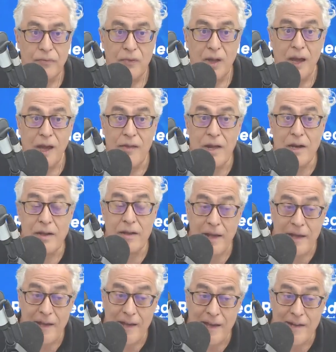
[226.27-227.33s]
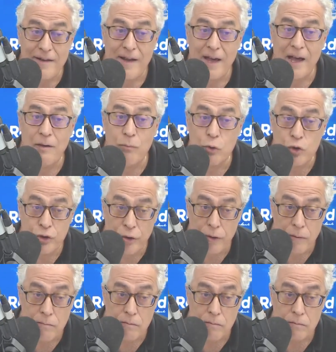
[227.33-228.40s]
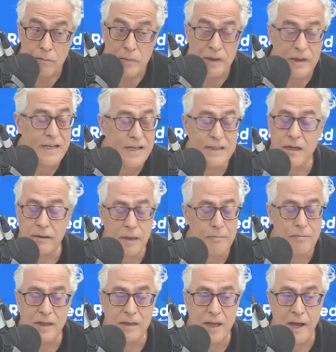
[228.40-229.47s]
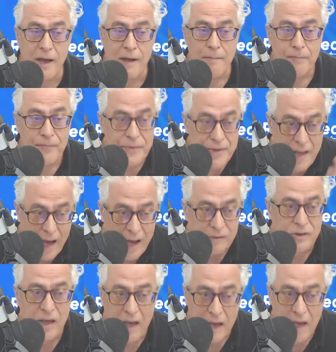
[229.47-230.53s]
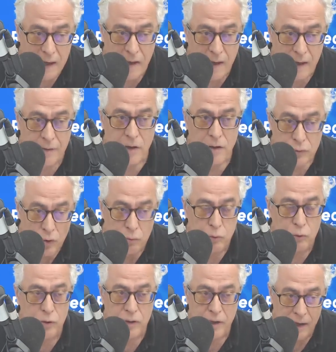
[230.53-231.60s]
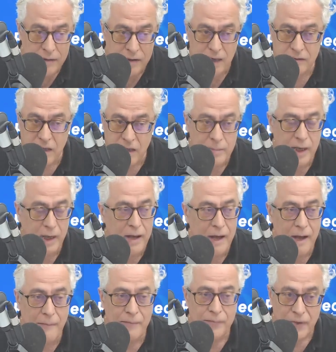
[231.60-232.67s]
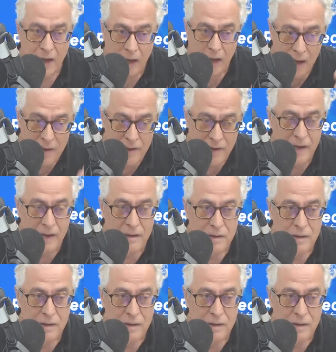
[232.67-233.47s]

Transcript: هذا الكيان المجرم ليس ثمة نعت آخر يمكن أن ينطبق على